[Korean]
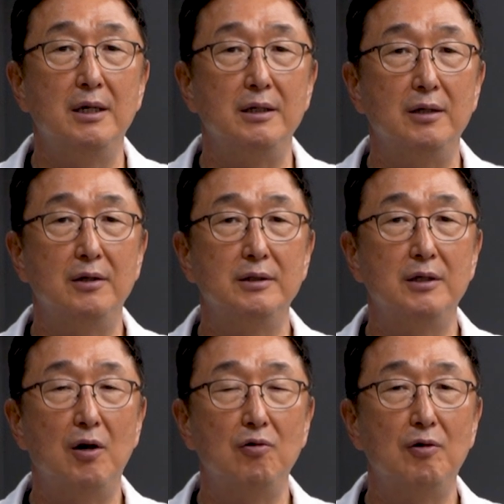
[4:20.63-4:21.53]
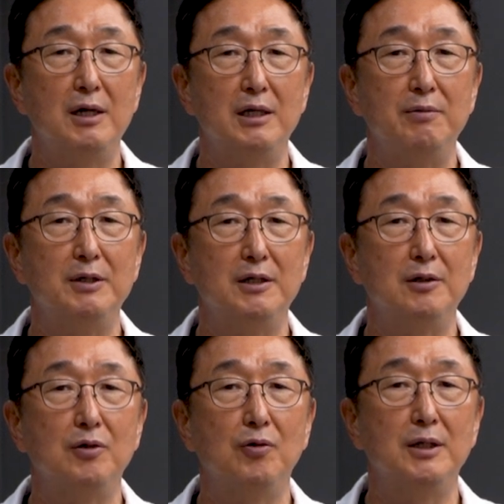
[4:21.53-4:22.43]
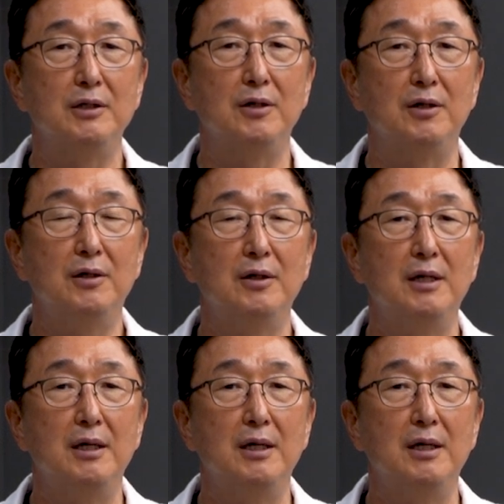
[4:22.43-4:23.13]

이런 형광 이미징을 통해서